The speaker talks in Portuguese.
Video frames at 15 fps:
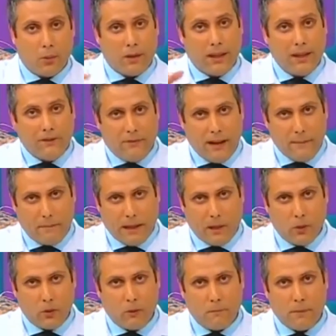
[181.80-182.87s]
o que vai para
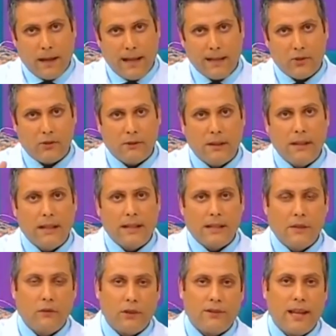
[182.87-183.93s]
longo prazo
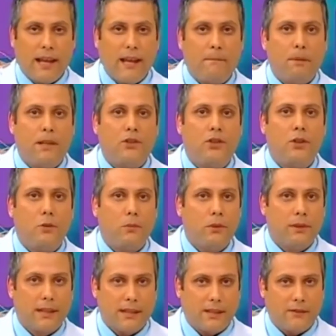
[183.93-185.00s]
se você repetiu
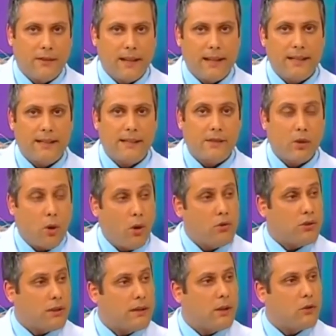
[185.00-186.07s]
muitas vezes ou
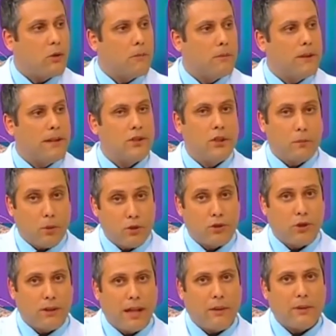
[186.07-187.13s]
se tem um componente
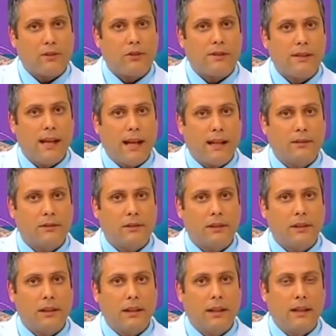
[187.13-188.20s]
emocional associado.
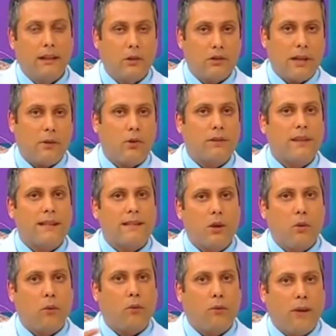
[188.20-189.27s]
Então, se acontecer
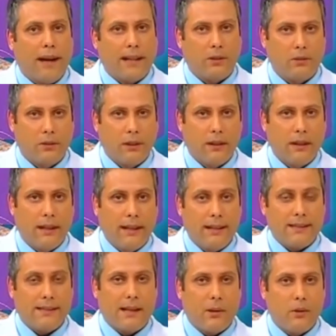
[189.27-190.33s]
um fato
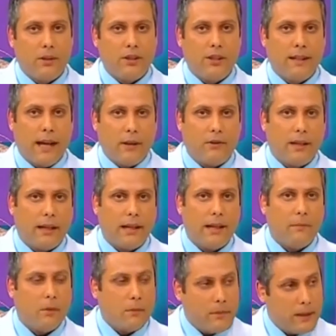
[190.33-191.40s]
extraordinário
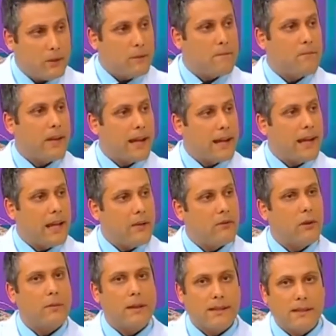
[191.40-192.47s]
naquele momento, aquela
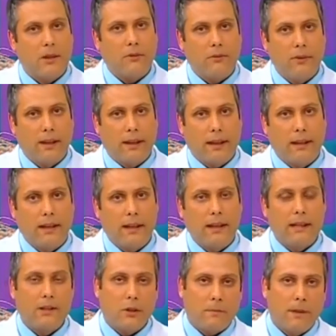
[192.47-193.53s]
informação fica.
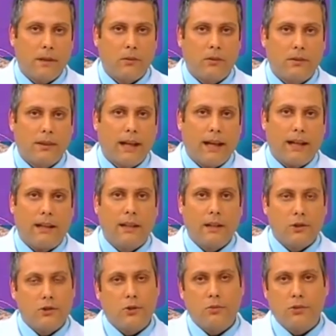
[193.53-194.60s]
Se eu perguntar
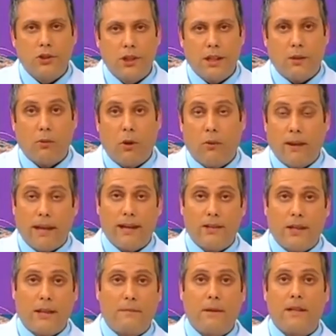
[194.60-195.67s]
de um dia qualquer,
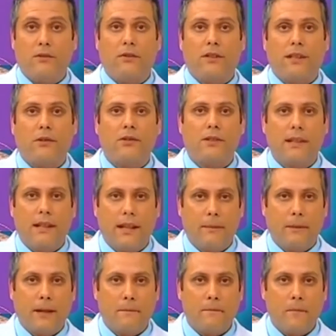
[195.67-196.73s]
de repente você não se
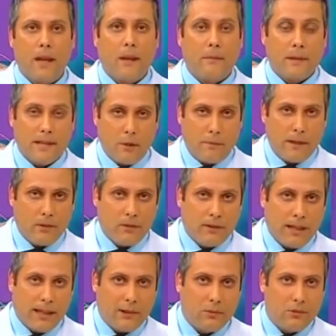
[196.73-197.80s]
lembra. Mas se eu
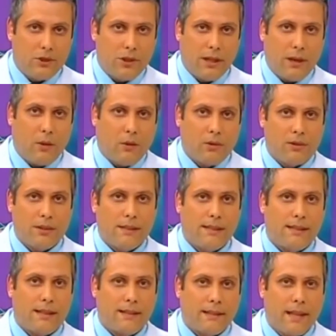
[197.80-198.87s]
perguntar do dia 11 de
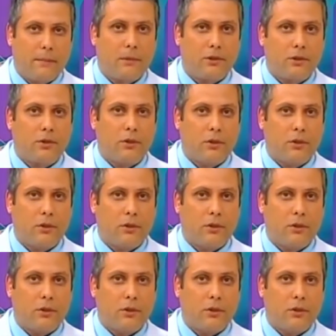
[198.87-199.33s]
setembro de